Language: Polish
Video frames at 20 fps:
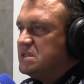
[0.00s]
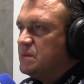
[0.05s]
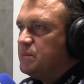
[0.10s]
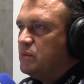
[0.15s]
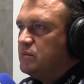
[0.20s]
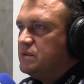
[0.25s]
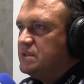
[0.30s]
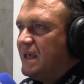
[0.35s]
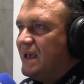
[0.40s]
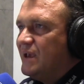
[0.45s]

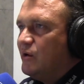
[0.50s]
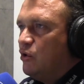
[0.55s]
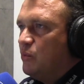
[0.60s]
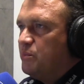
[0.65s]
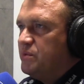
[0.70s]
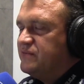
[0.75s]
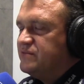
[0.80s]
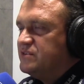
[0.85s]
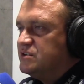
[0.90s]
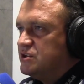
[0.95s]
zapominają
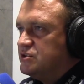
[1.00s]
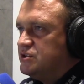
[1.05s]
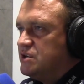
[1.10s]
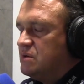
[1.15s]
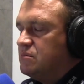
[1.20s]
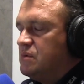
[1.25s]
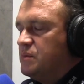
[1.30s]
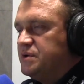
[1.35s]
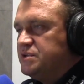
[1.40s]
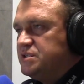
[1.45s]
o pewnych
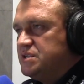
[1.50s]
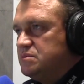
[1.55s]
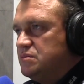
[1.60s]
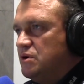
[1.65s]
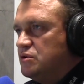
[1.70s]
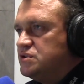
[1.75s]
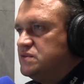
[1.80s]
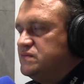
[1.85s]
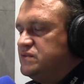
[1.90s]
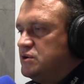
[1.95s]
rzeczach, my
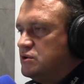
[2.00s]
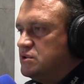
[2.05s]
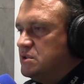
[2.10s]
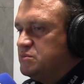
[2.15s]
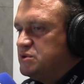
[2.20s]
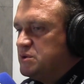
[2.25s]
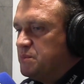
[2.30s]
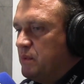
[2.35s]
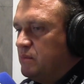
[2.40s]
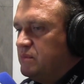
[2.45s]
będziemy oczywiście o
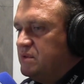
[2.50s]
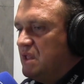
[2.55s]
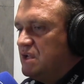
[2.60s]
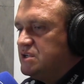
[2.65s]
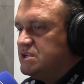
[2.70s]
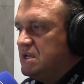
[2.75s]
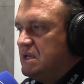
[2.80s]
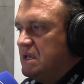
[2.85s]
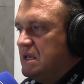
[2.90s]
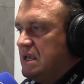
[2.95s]
tym
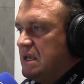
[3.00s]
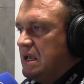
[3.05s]
przypominać,